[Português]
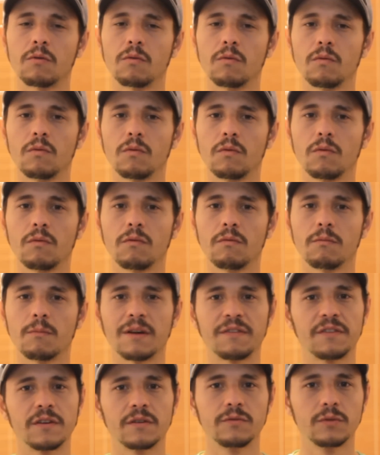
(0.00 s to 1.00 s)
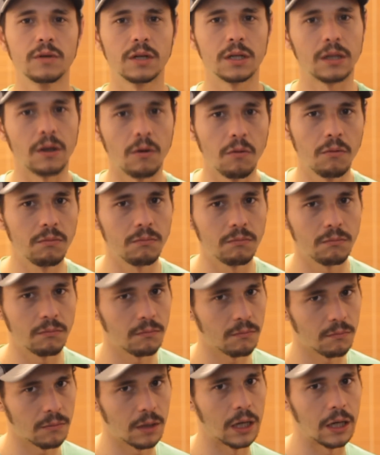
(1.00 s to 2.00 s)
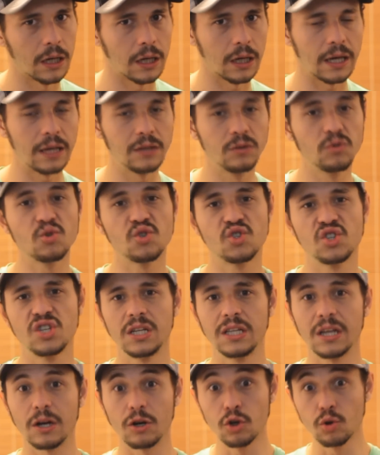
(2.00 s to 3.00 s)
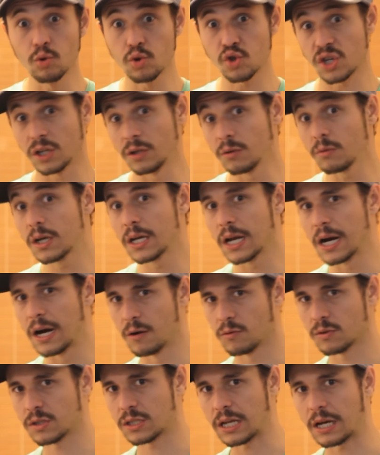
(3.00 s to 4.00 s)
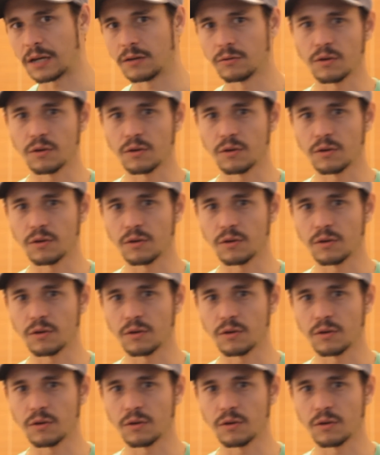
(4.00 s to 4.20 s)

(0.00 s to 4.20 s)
com uma fervura tão é, reduzida e usando grãos, tá?